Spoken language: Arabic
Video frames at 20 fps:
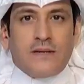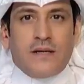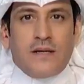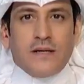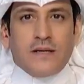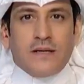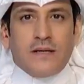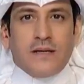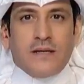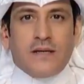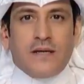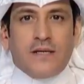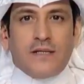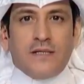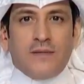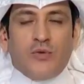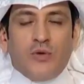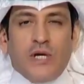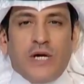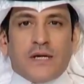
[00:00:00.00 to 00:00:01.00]
تلقى
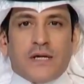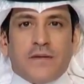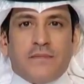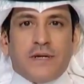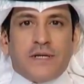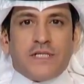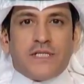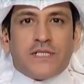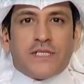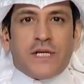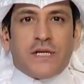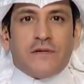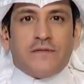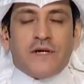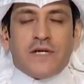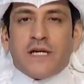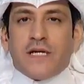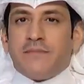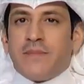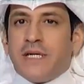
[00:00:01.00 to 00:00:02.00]
خادم الحرمين
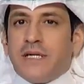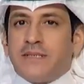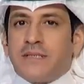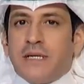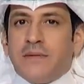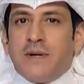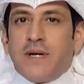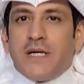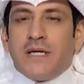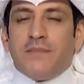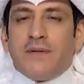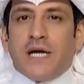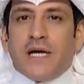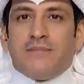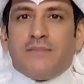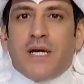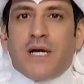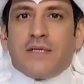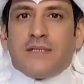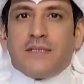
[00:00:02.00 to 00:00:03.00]
الشريفين الملك سلمان بن
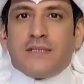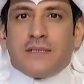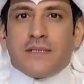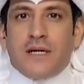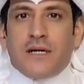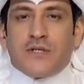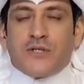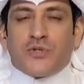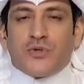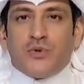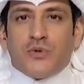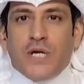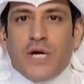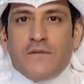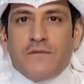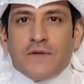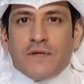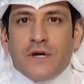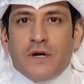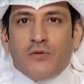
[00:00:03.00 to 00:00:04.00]
عبد العزيز آل سعود
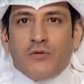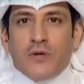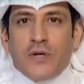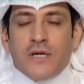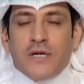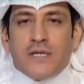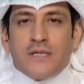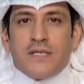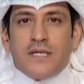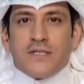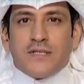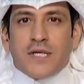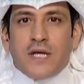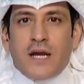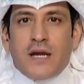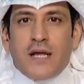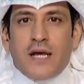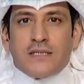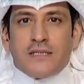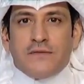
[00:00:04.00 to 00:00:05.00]
حفظه الله
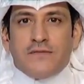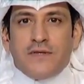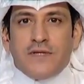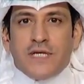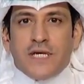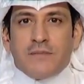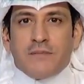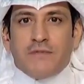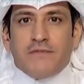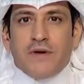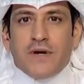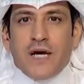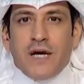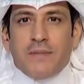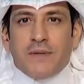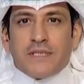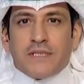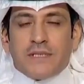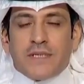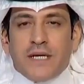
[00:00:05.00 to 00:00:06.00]
اتصالا هاتفيا من
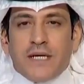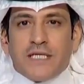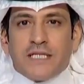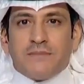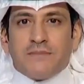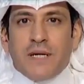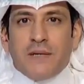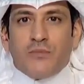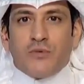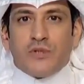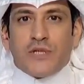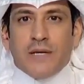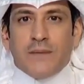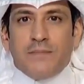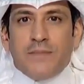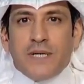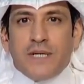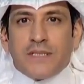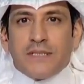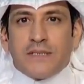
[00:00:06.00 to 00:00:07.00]
فخامة الرئيس محمود
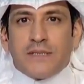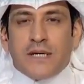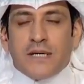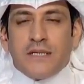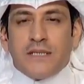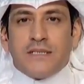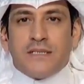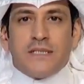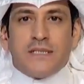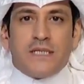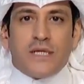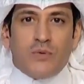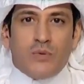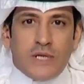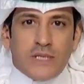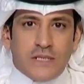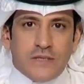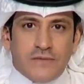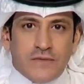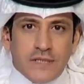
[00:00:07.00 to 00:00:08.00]
عباس رئيس
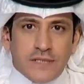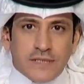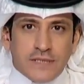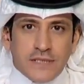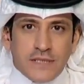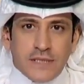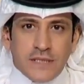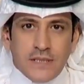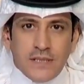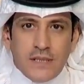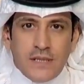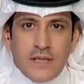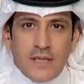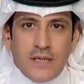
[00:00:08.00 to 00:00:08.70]
دولة فلسطين